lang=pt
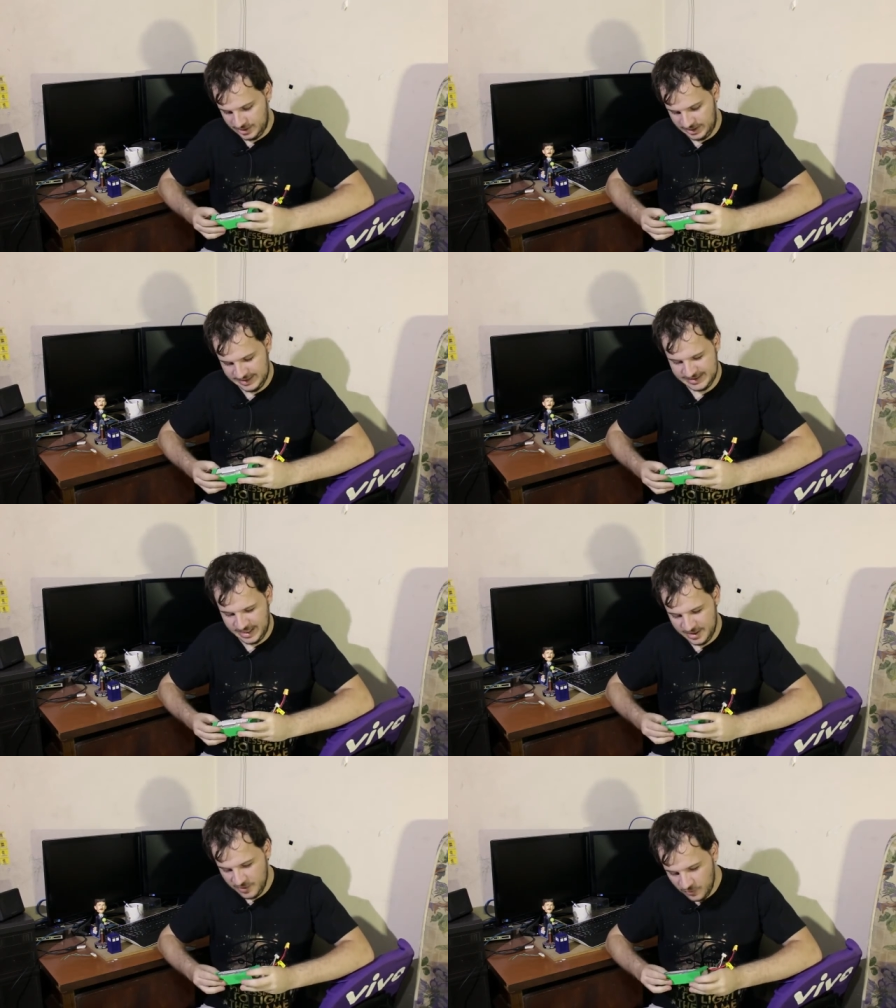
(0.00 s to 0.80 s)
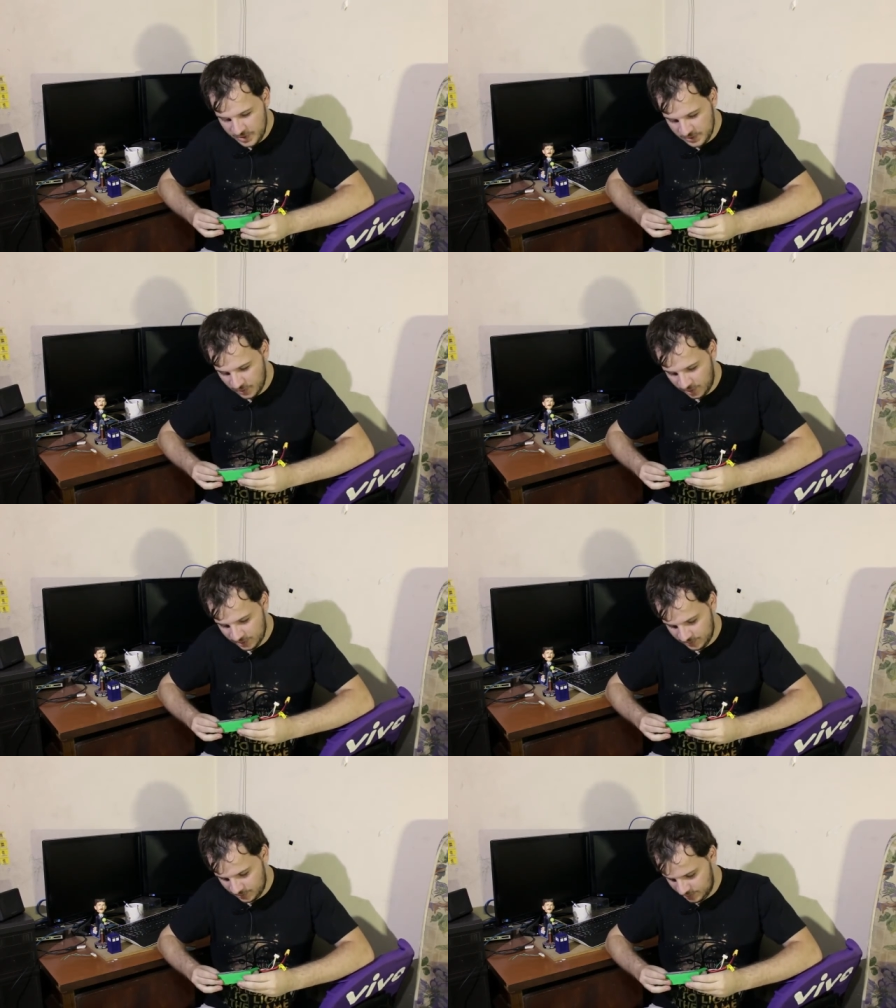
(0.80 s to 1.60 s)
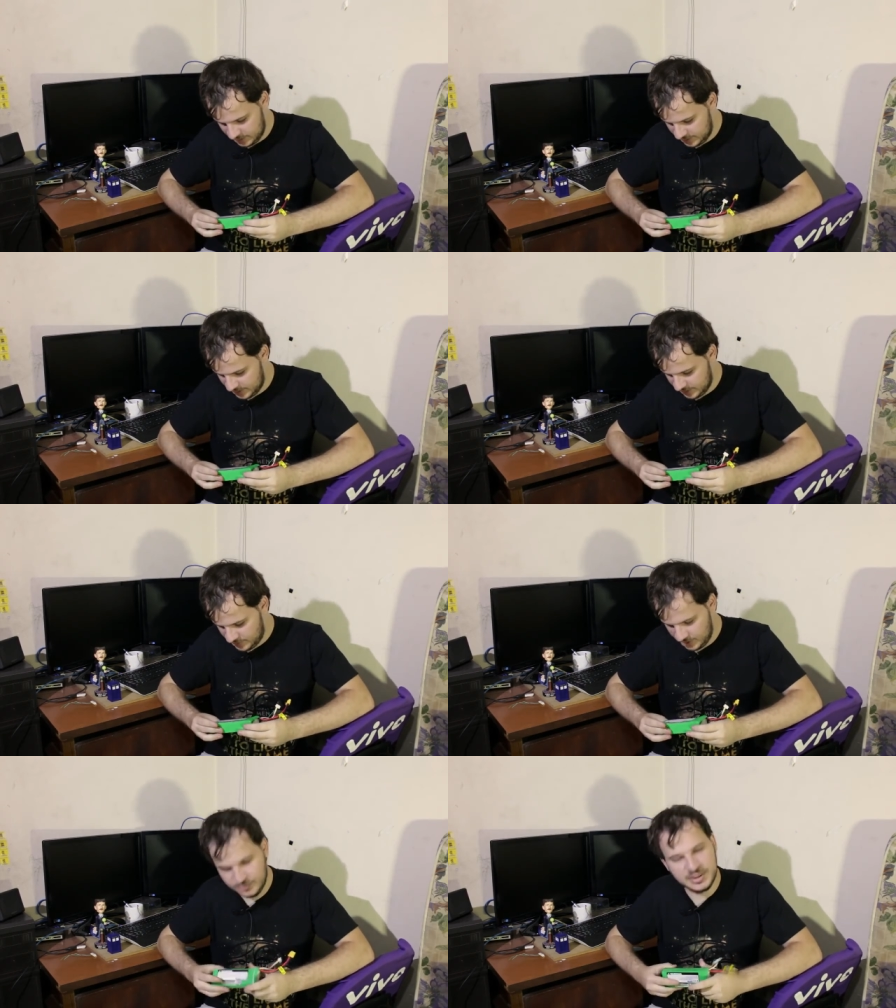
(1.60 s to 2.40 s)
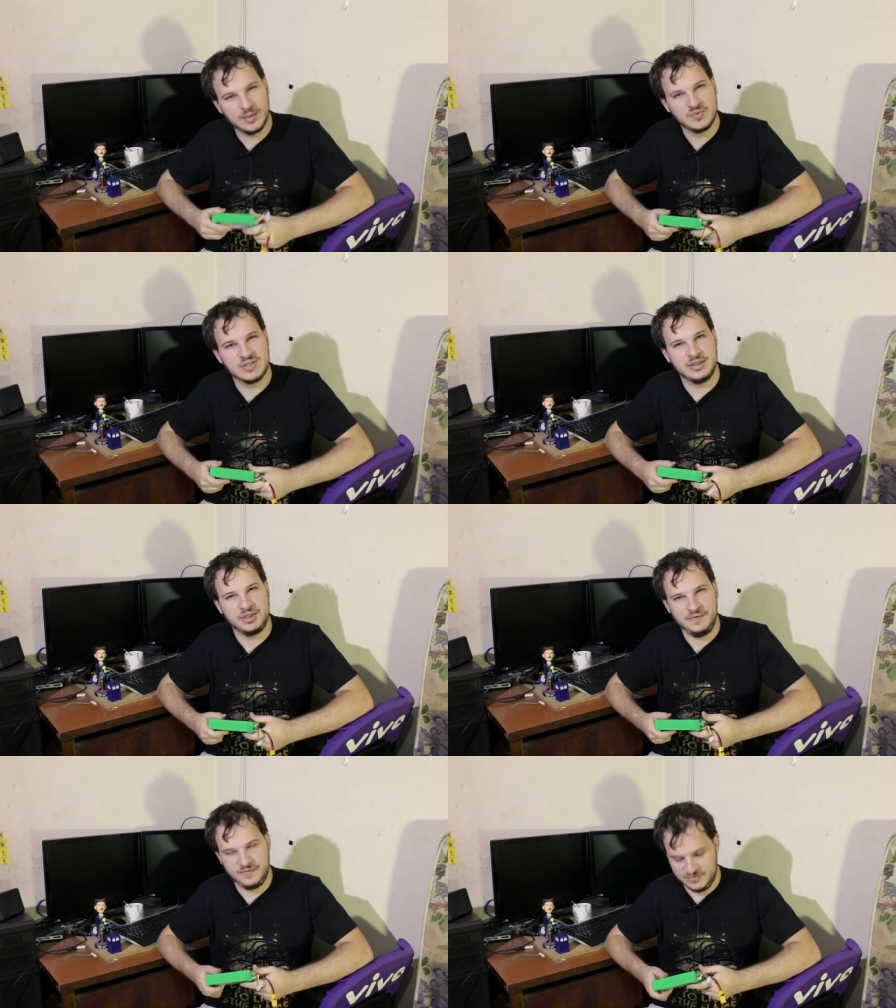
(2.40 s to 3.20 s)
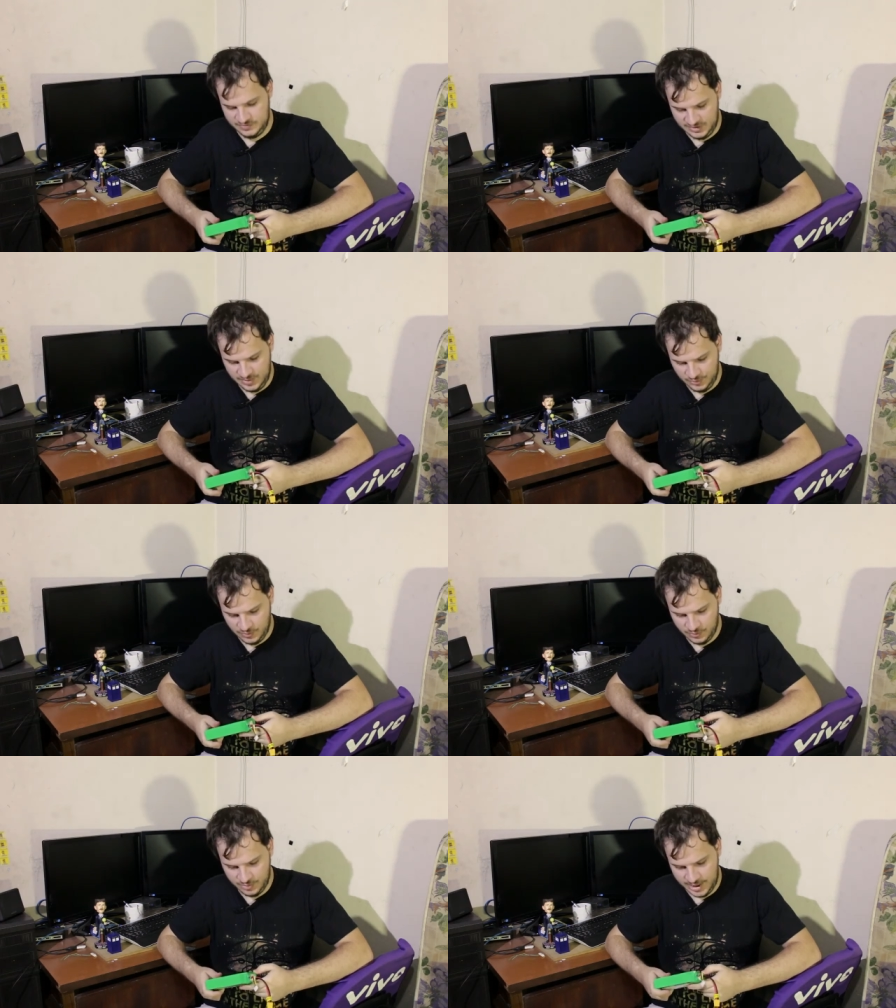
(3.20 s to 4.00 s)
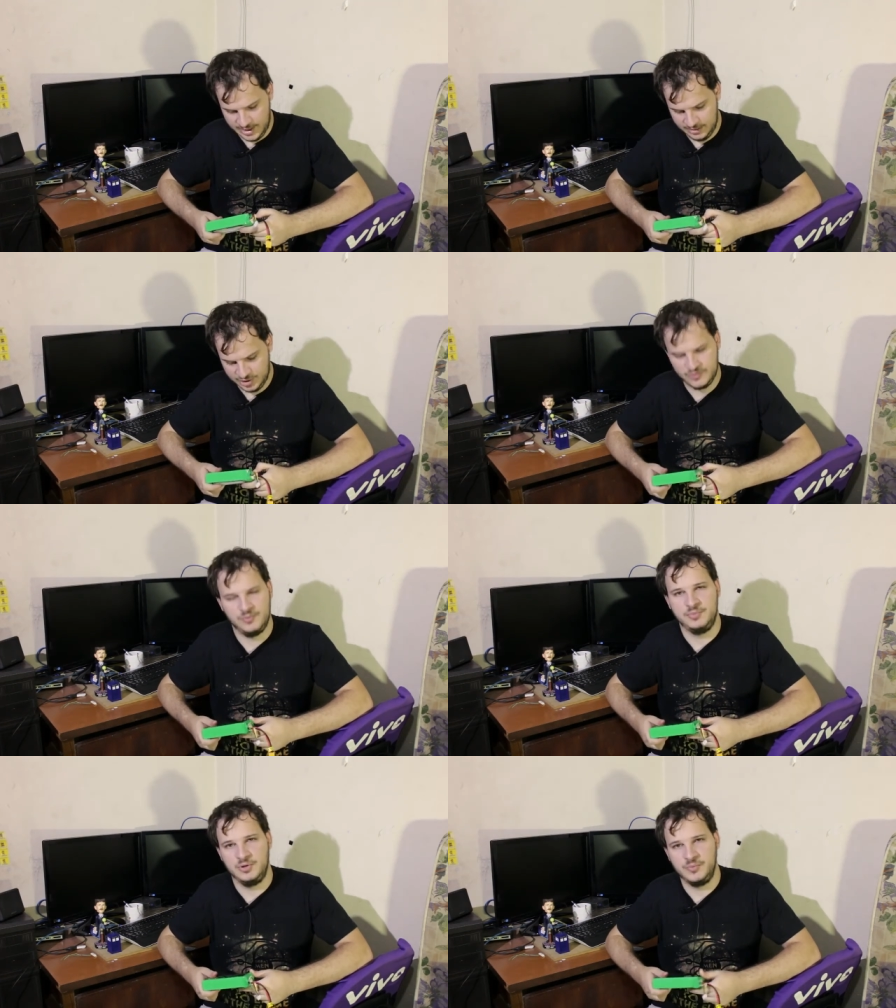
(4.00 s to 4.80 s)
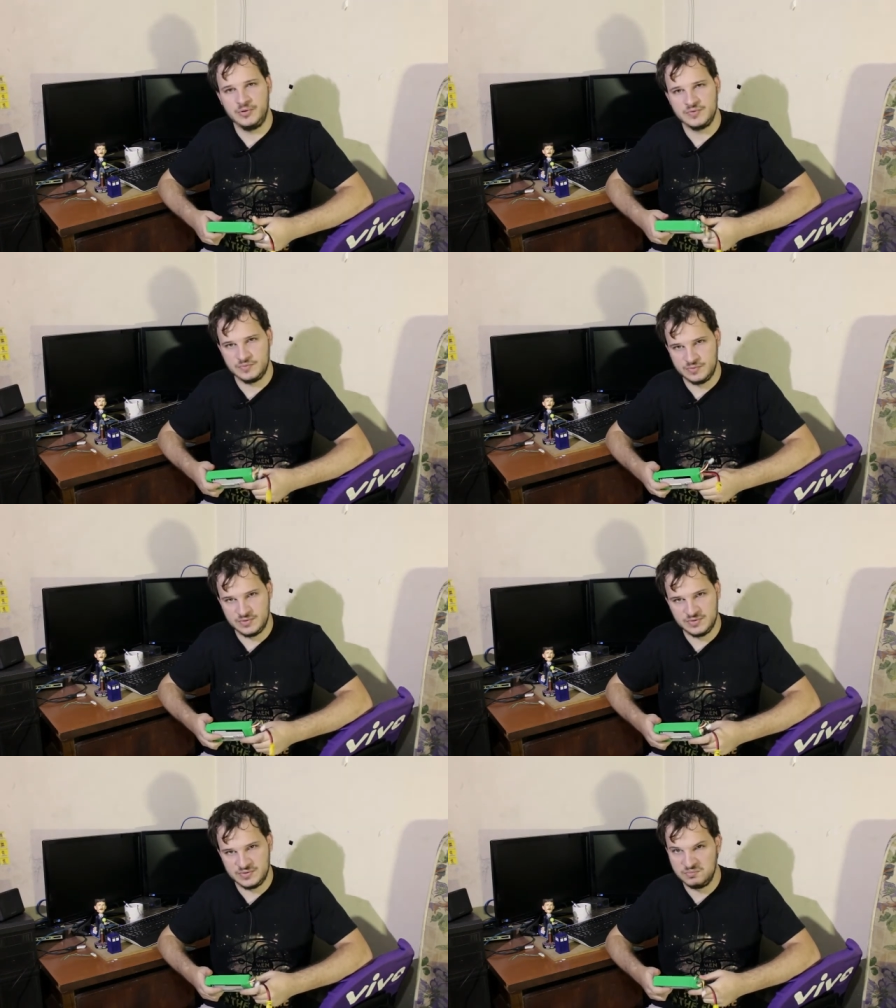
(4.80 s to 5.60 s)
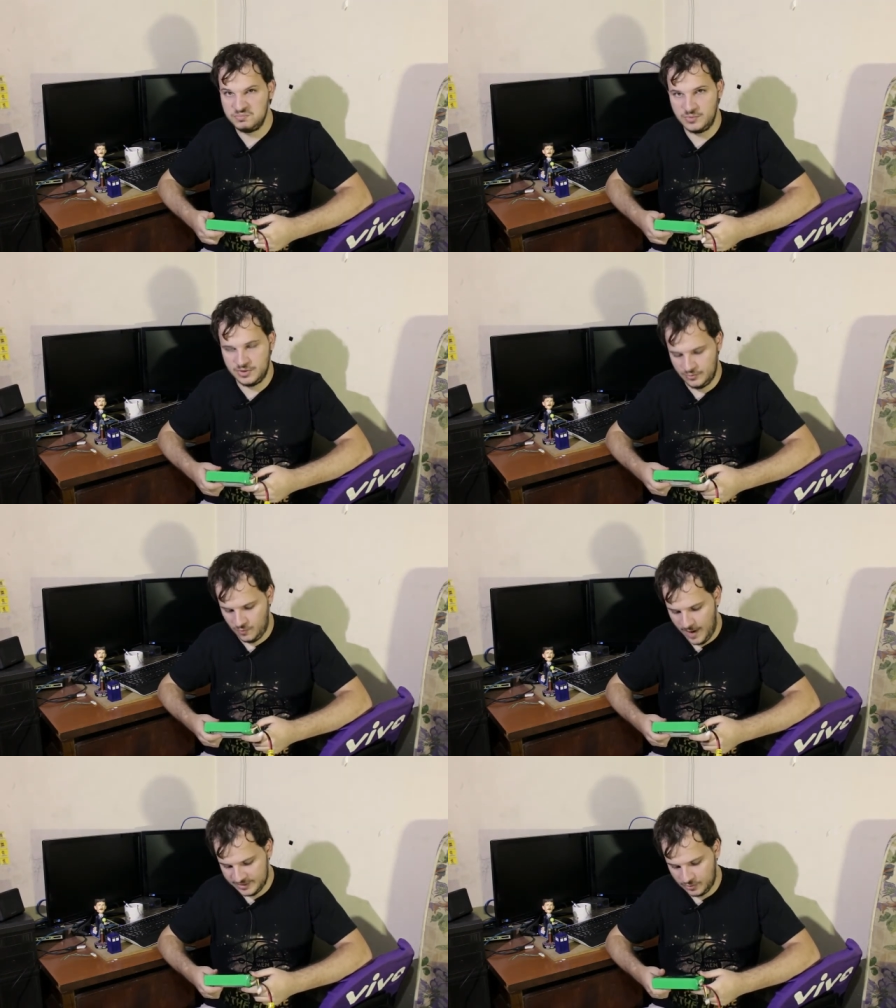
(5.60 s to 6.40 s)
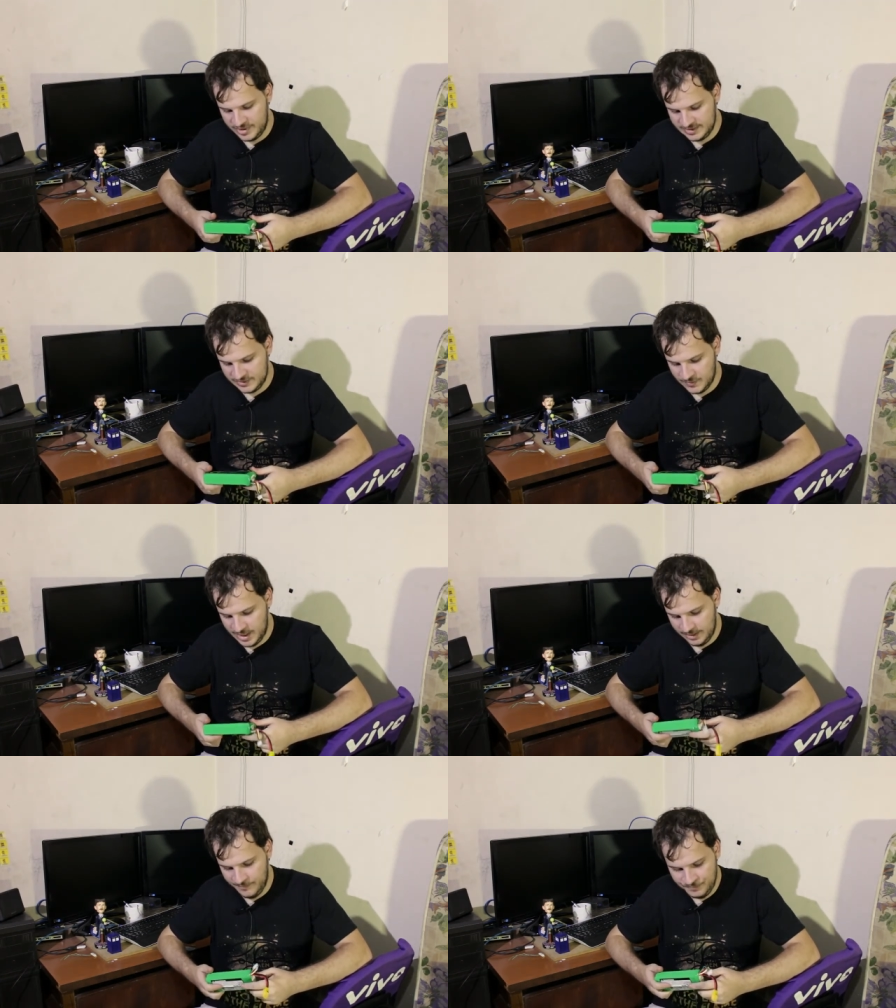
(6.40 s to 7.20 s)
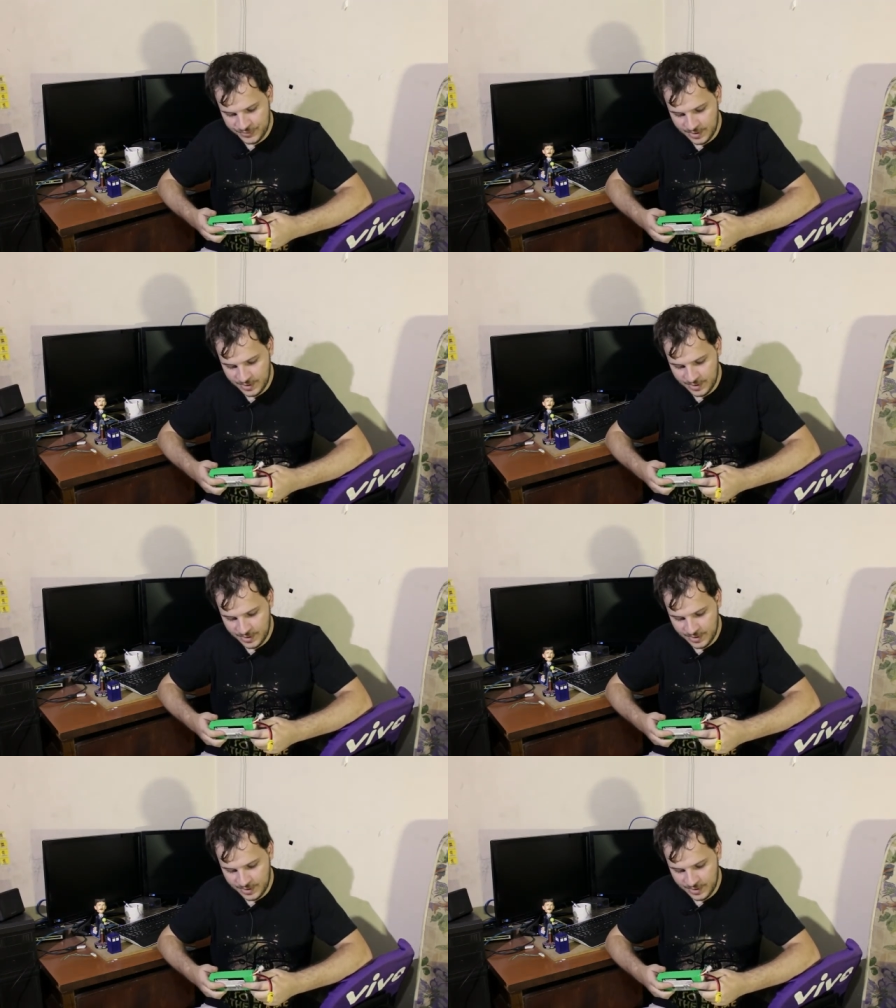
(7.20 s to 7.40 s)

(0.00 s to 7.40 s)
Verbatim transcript: Ela saiu em torno. Agora não me lembro certinho, faz um tempo que eu comprei ela, já estou pelo menos uns 4 meses com ela.